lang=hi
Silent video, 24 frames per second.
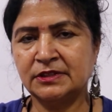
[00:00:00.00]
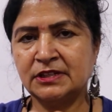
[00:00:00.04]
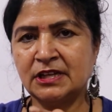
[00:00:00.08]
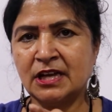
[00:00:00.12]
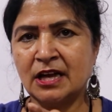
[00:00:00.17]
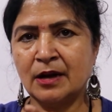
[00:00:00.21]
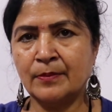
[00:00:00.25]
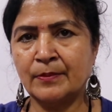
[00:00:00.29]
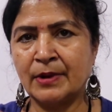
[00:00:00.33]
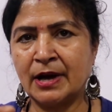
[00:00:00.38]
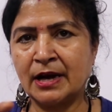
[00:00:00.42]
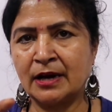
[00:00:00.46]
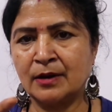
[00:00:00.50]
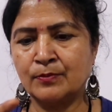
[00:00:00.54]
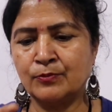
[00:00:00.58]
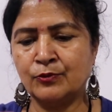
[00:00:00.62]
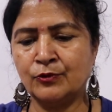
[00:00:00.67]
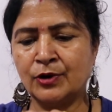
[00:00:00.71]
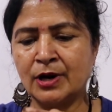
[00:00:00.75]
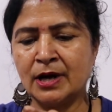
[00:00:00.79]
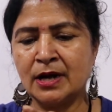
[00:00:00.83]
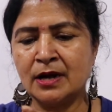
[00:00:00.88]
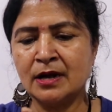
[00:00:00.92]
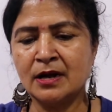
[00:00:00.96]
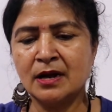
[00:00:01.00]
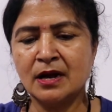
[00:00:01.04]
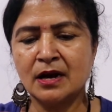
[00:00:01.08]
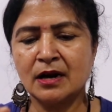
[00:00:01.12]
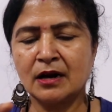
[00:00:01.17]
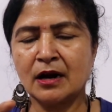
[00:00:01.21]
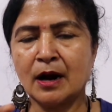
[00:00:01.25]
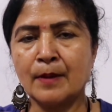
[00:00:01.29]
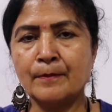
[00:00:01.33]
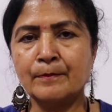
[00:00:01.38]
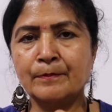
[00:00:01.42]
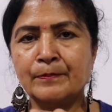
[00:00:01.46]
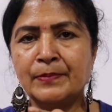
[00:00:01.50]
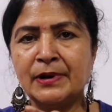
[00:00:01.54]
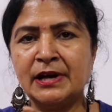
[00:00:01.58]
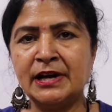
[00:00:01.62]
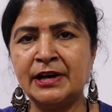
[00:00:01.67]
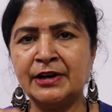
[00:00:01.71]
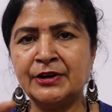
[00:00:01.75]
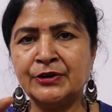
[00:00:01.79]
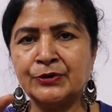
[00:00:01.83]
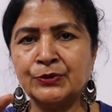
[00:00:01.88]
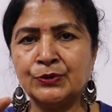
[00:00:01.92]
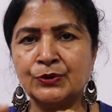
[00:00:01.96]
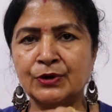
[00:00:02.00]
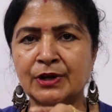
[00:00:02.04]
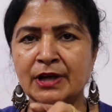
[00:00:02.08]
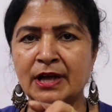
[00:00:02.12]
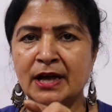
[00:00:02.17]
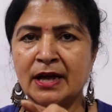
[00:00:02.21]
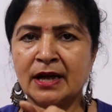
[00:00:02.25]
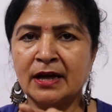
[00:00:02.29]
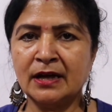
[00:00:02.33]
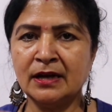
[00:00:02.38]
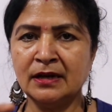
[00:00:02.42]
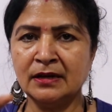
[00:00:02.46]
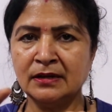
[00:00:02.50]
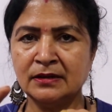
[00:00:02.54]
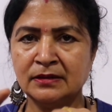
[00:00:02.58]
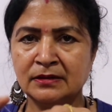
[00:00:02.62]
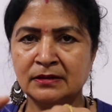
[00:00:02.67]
ये हमारा पूरा कंप्लीट हो गया है